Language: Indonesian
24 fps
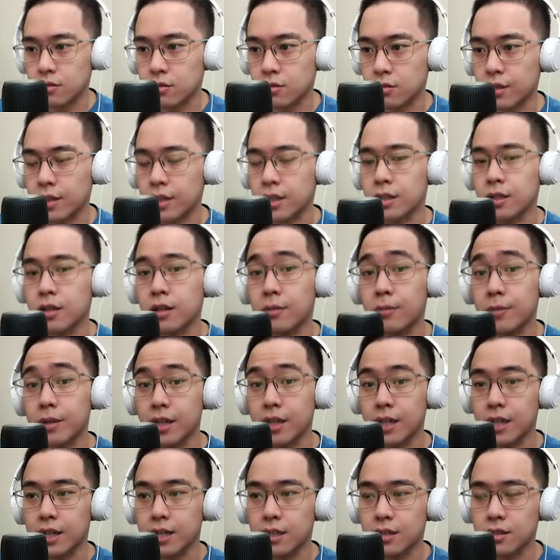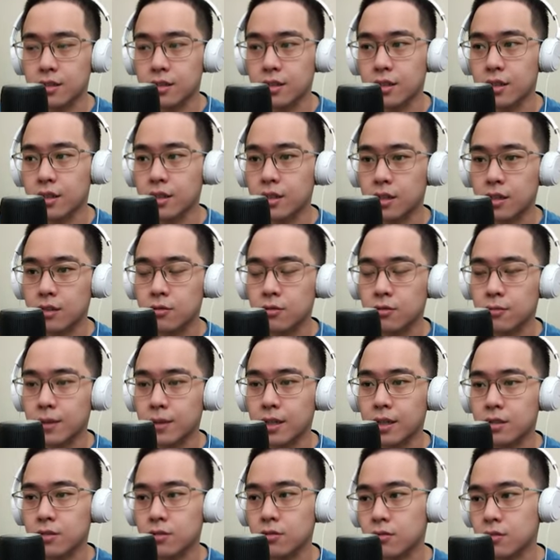oke dan dia menyerah jadi kita langsung
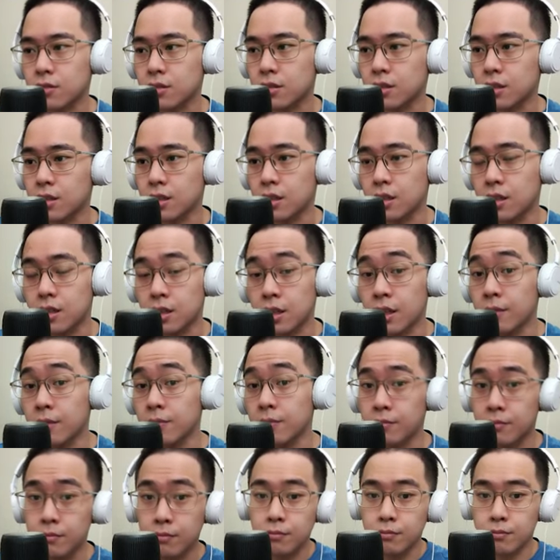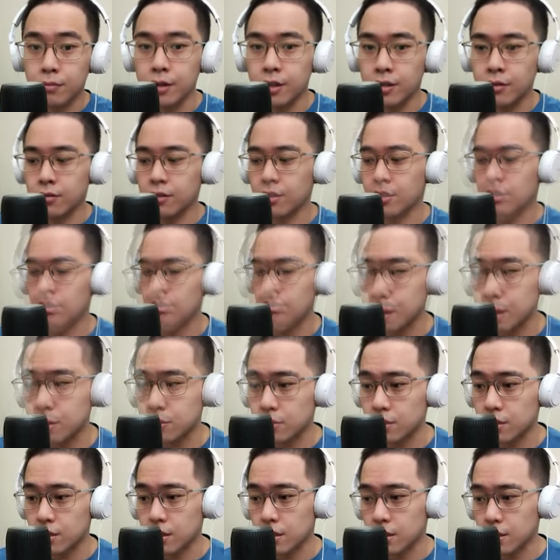masuk di game berikutnya
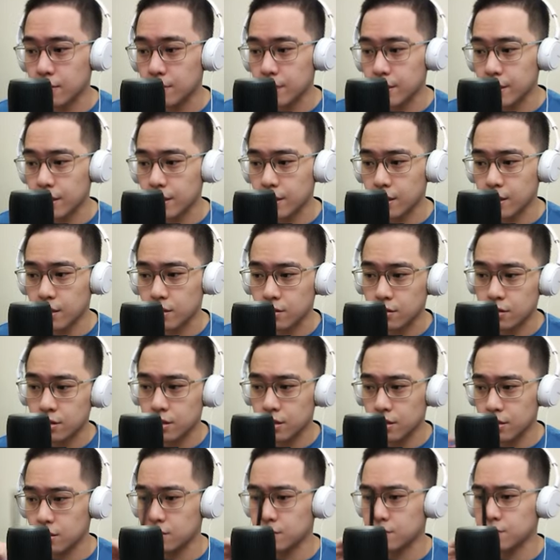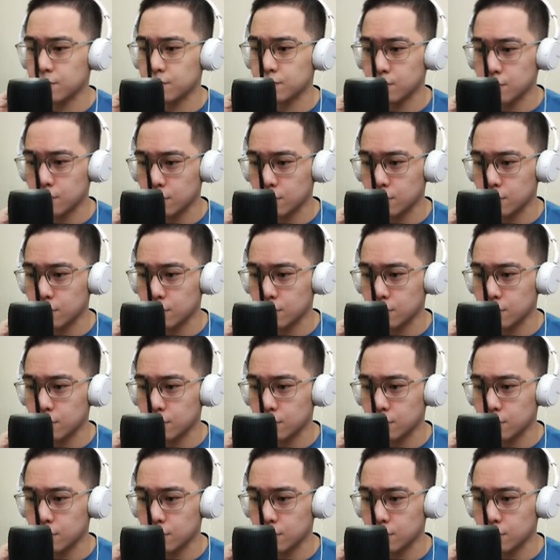masuk di gameplaynya oke